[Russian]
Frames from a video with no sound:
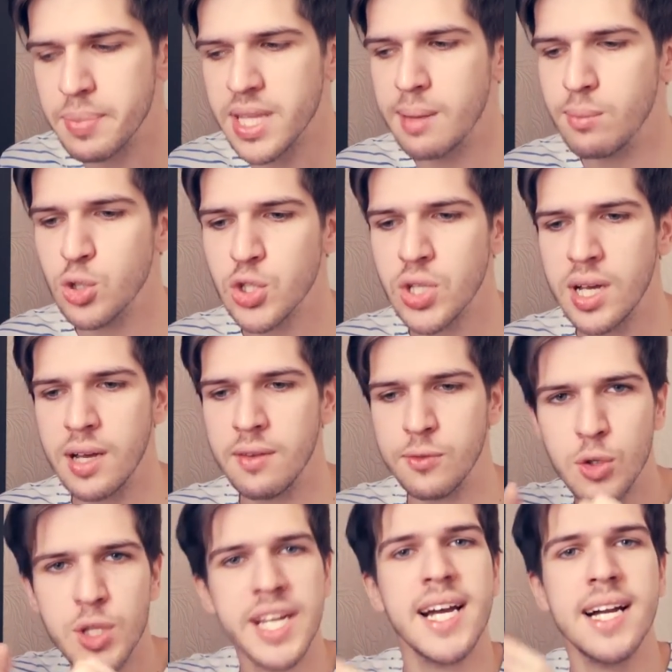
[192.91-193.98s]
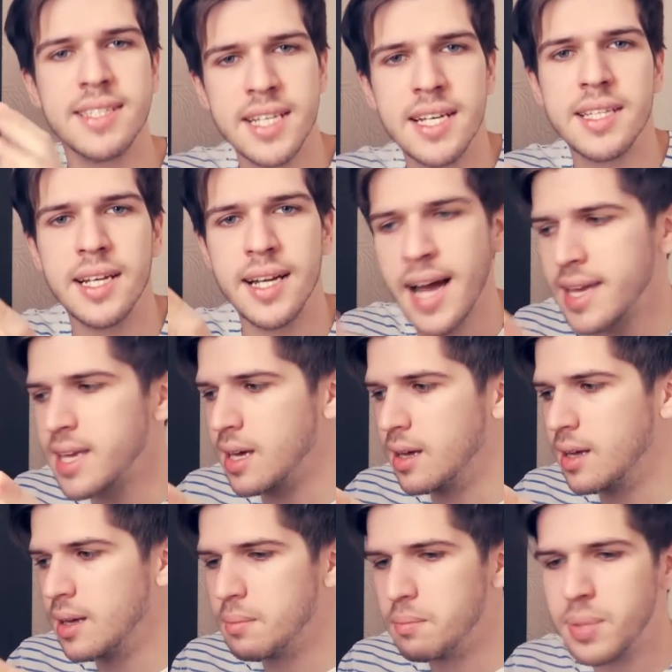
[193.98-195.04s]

потому что внутри концерта Гаги